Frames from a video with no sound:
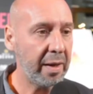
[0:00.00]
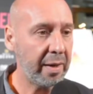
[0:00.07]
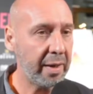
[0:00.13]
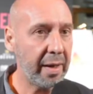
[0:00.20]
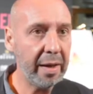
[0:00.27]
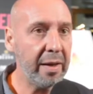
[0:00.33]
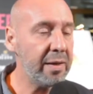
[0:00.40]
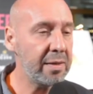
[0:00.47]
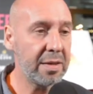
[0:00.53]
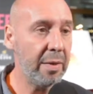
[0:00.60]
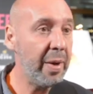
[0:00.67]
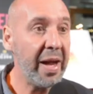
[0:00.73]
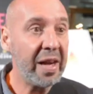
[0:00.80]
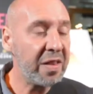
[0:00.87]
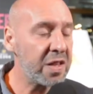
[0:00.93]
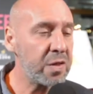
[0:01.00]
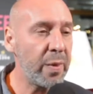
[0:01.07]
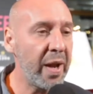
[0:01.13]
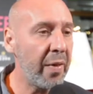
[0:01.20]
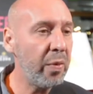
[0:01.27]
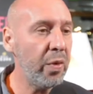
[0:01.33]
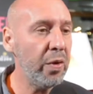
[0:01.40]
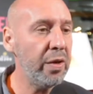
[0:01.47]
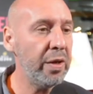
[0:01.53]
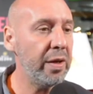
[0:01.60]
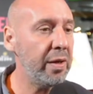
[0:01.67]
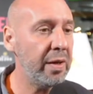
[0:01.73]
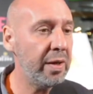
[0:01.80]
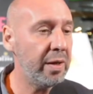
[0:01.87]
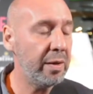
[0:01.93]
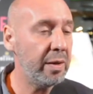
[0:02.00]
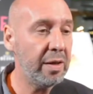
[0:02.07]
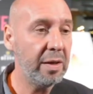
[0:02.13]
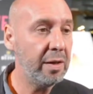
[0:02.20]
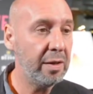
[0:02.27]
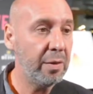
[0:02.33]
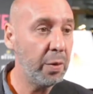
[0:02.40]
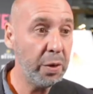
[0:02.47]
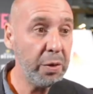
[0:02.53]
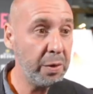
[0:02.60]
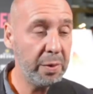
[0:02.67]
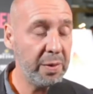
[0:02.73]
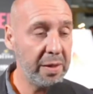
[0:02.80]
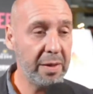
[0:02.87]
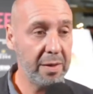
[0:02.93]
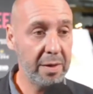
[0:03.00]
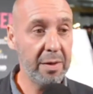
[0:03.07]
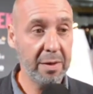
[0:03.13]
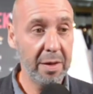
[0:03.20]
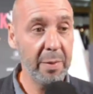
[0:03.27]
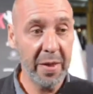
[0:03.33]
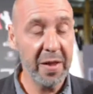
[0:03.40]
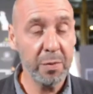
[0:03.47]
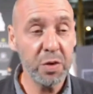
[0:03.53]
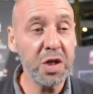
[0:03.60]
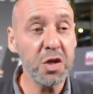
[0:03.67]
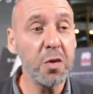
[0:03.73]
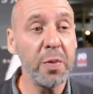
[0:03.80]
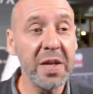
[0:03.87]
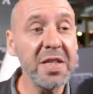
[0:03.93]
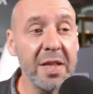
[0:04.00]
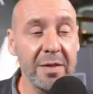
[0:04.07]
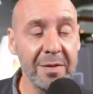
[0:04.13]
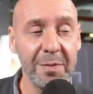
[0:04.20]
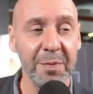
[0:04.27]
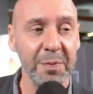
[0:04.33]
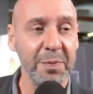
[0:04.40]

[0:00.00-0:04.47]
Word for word: que se va a ir desvelando y, bueno, y, que va a dar muchas sorpresas.